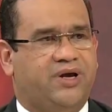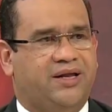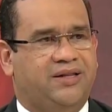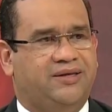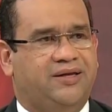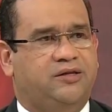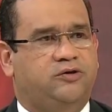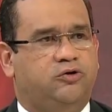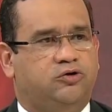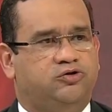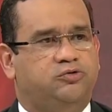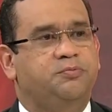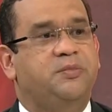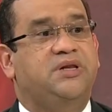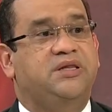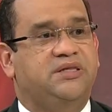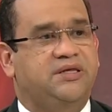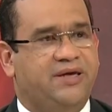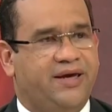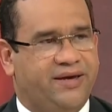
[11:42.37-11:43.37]
del
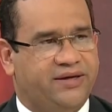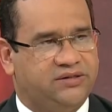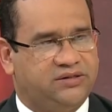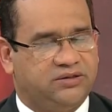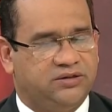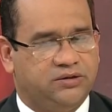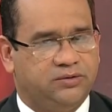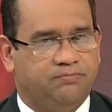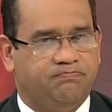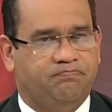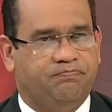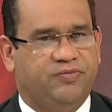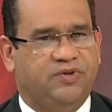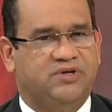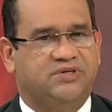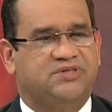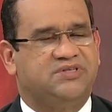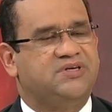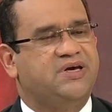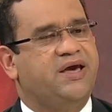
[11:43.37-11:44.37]
2010
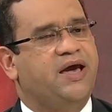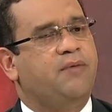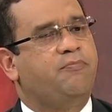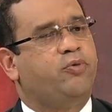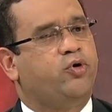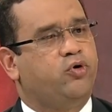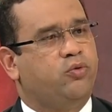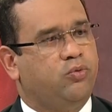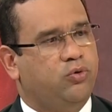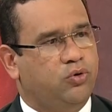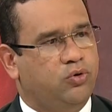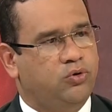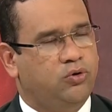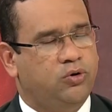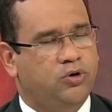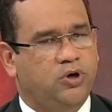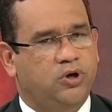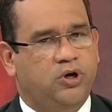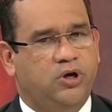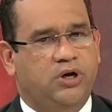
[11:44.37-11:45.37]
se aprobó
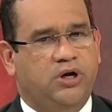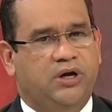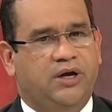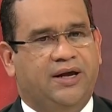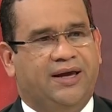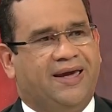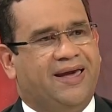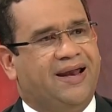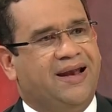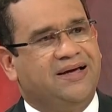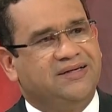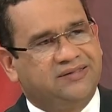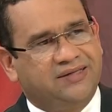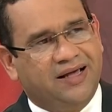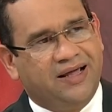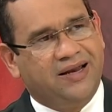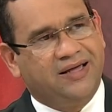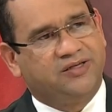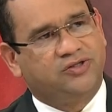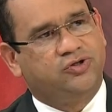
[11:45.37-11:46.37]
que las
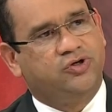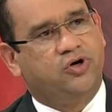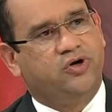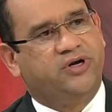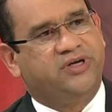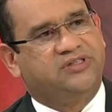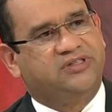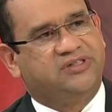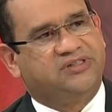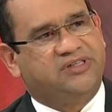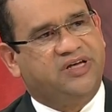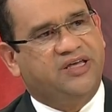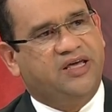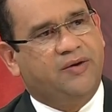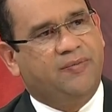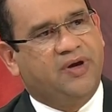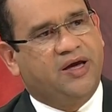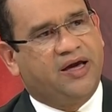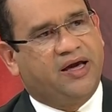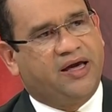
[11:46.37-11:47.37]
elecciones se
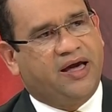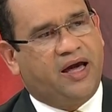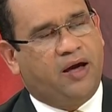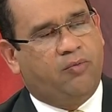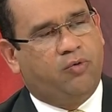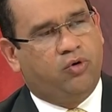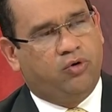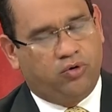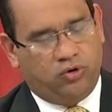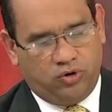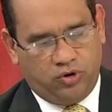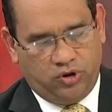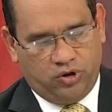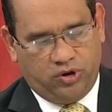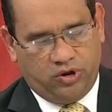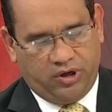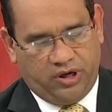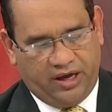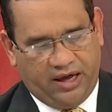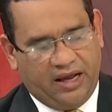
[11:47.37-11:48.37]
lleven a cabo
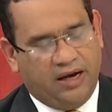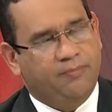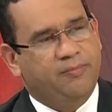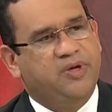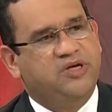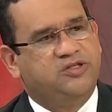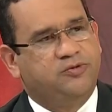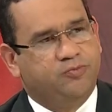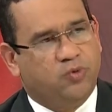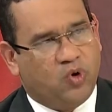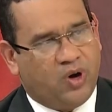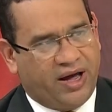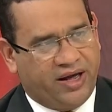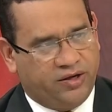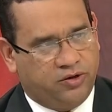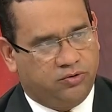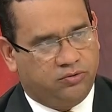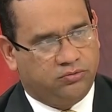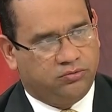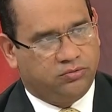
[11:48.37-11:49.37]
el mismo
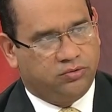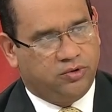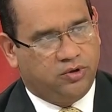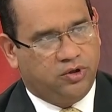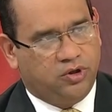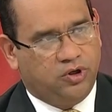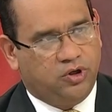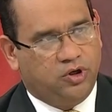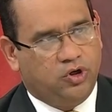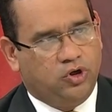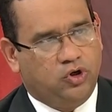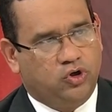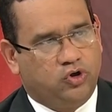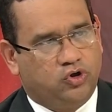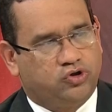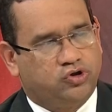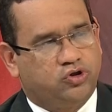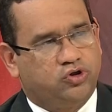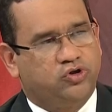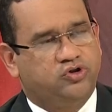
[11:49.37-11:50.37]
año.
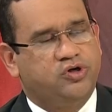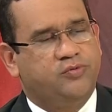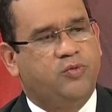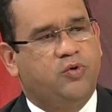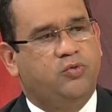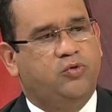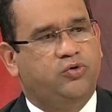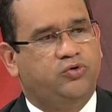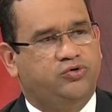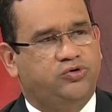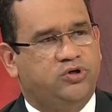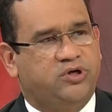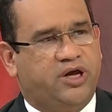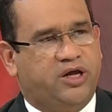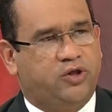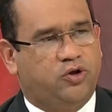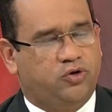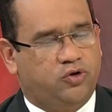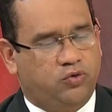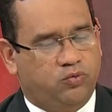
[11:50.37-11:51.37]
Nosotros hemos
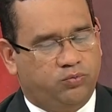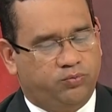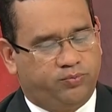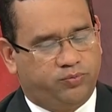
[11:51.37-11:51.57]
evolucionado de,